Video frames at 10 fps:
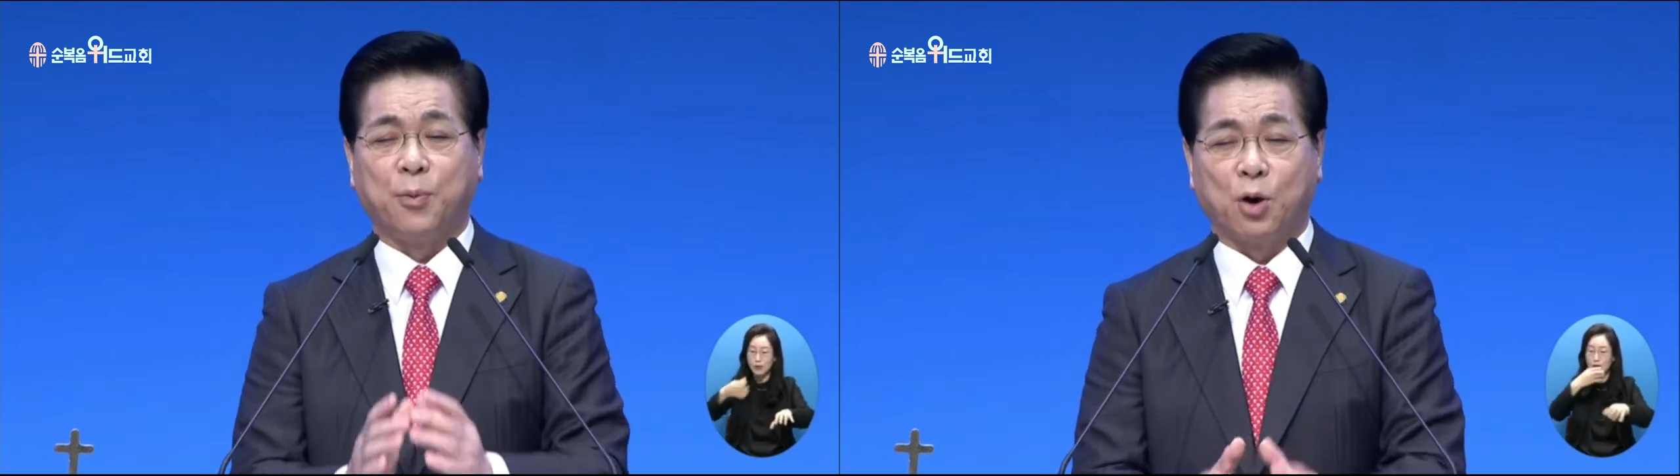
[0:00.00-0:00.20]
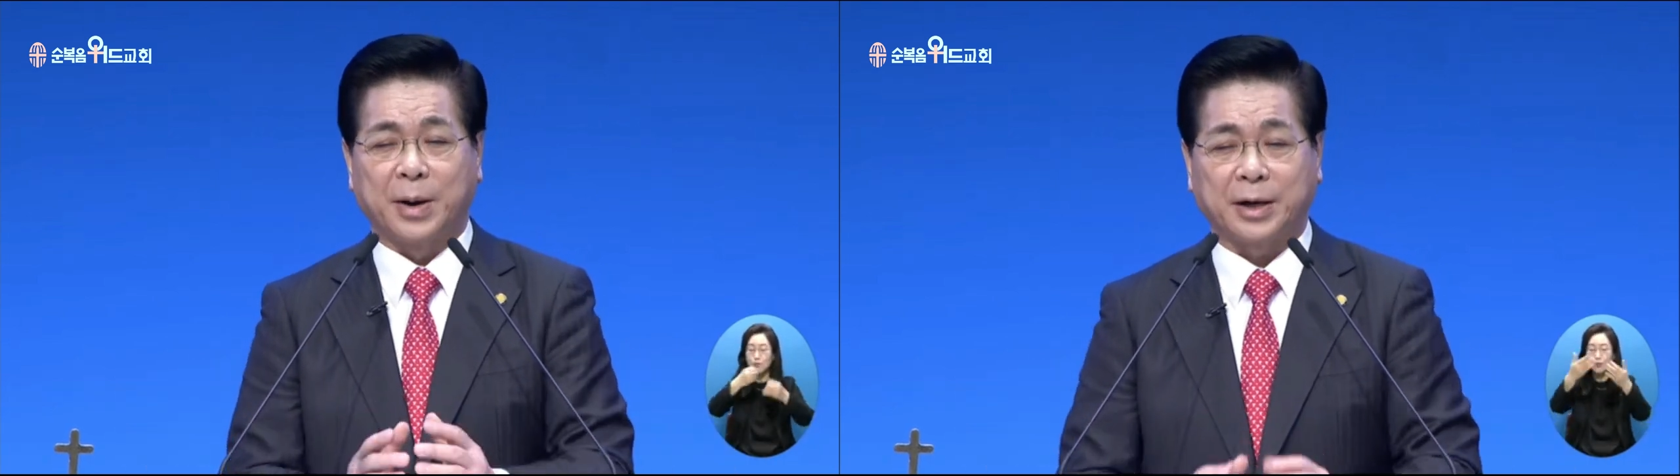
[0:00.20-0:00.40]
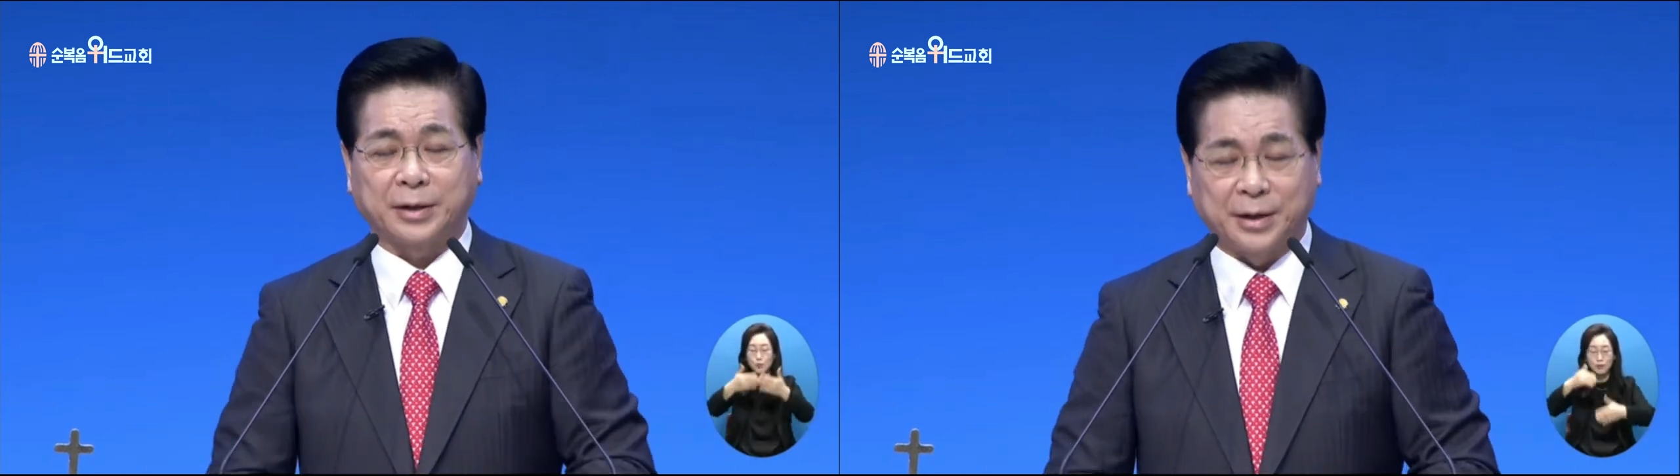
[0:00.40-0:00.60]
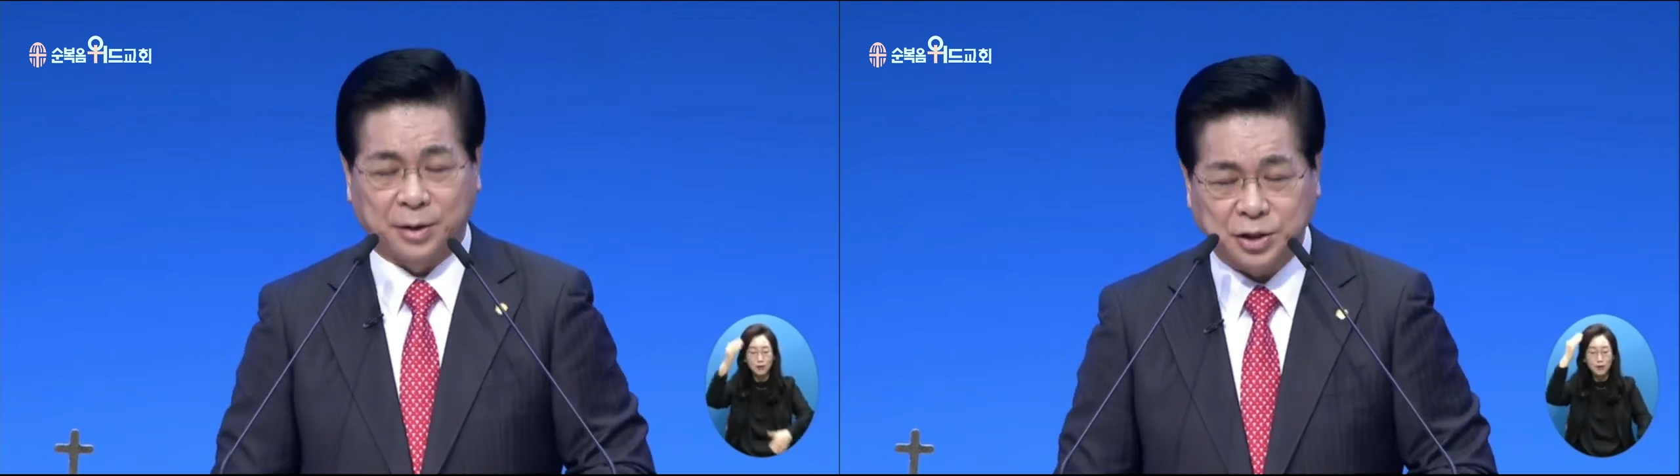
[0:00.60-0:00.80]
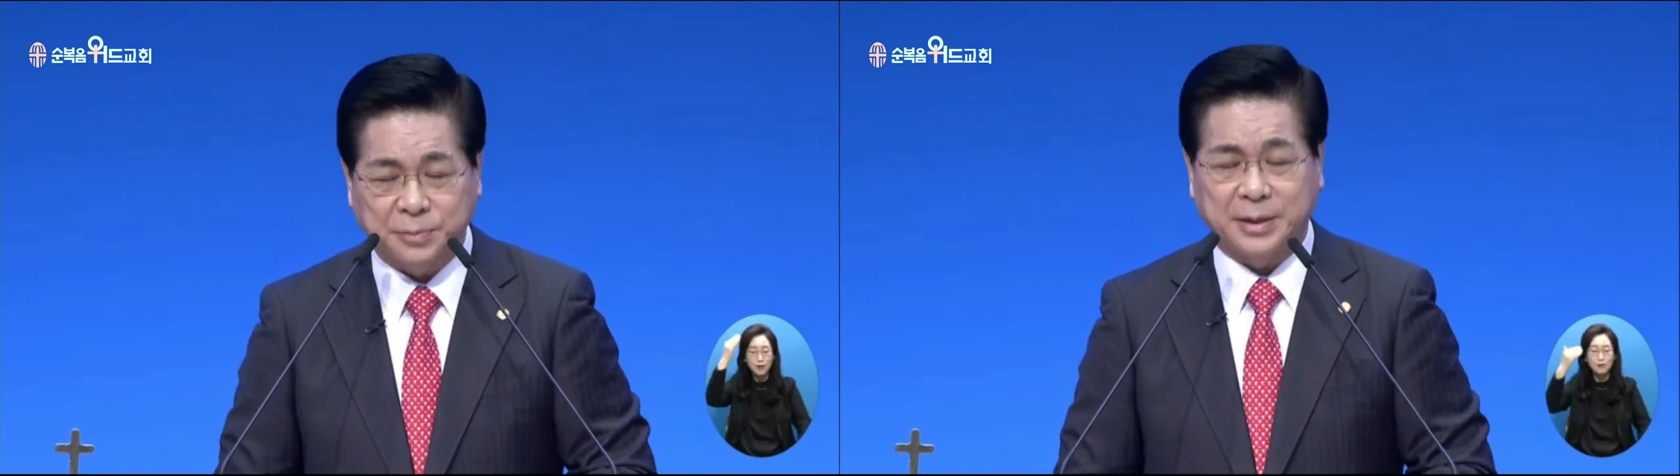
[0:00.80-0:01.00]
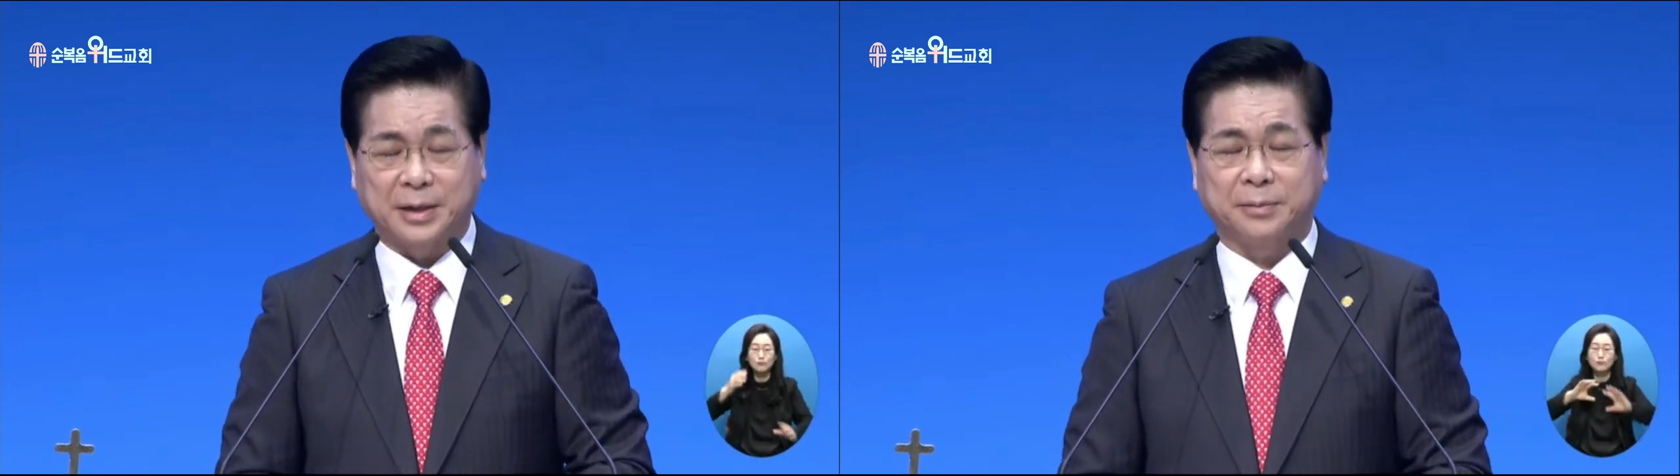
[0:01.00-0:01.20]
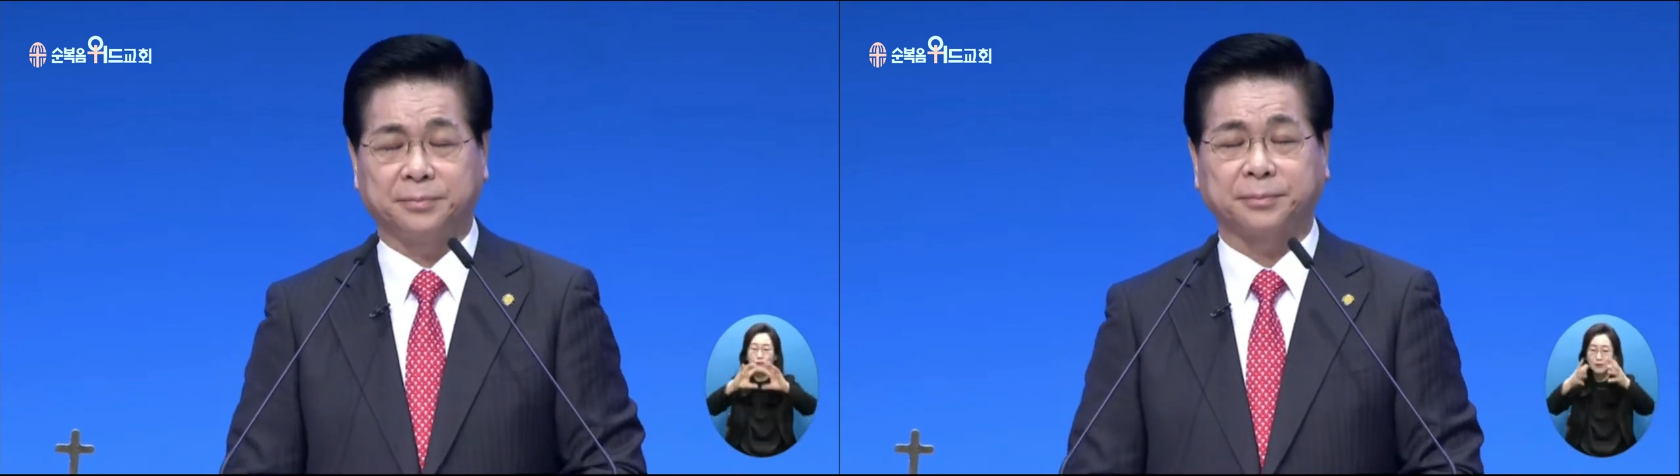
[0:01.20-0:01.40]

복을 받게 되는 것입니다